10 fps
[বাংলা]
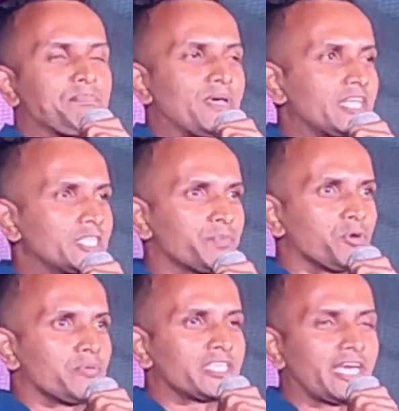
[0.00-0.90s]
আপনারা
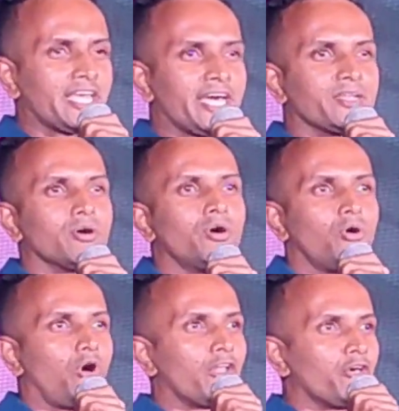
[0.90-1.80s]
ইতিপূর্বে জানেন
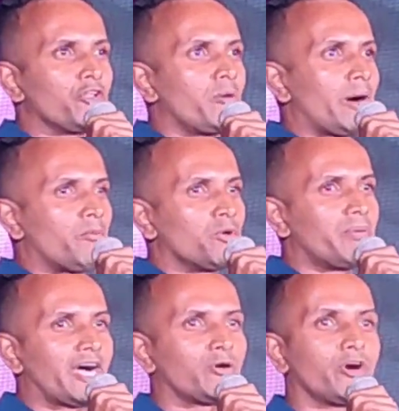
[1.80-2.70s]
অনন্য মামুন
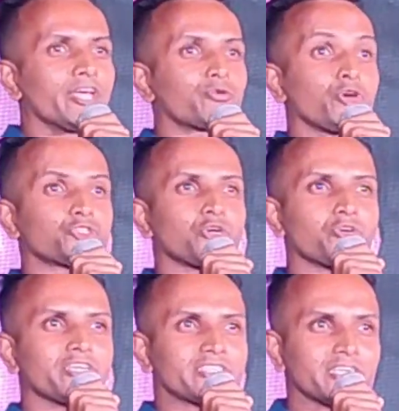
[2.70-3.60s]
ভাই অনেক কষ্ট
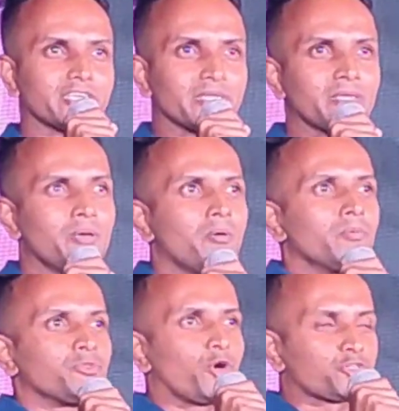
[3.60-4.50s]
করেছে
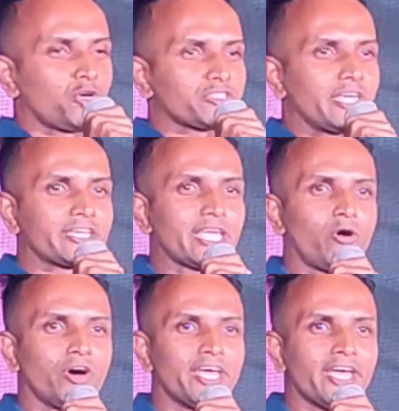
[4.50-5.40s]
দর্শকদেরকে
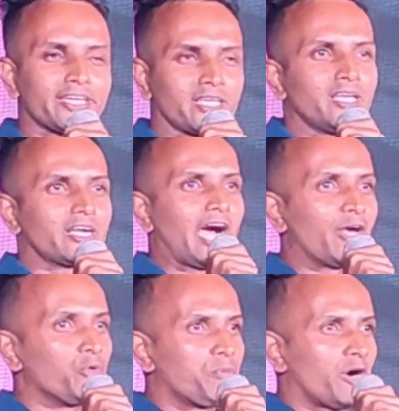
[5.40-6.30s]
অনেক
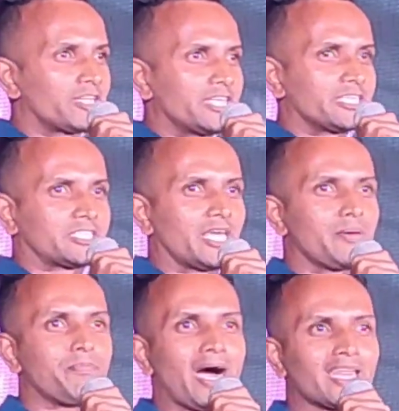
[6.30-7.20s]
গান উপহার দিয়েছে
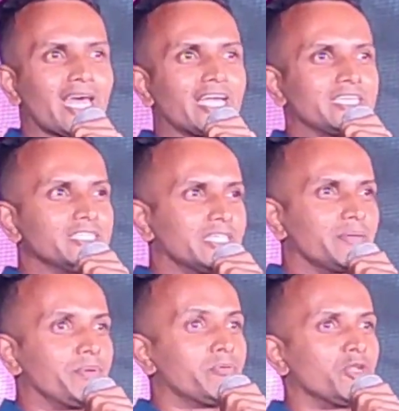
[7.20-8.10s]
বাংলা হিন্দি
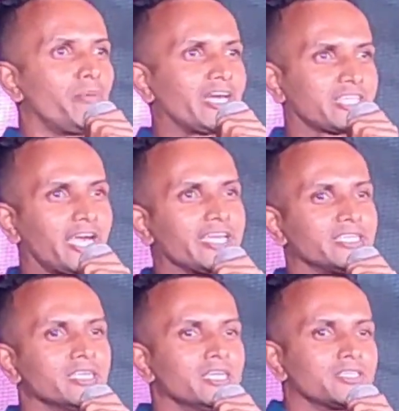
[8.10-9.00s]
বিভিন্ন ভাষায়
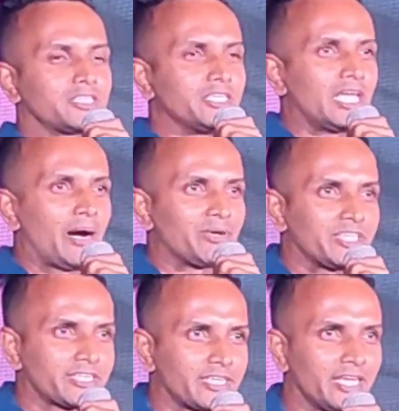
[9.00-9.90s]
তিনি
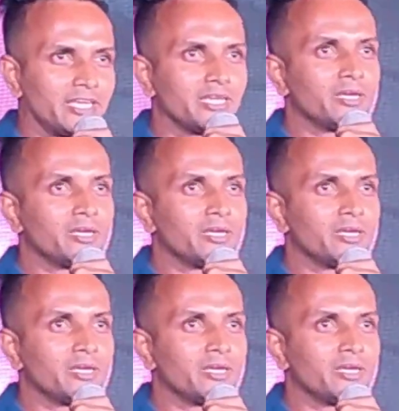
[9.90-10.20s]
আমাদেরকে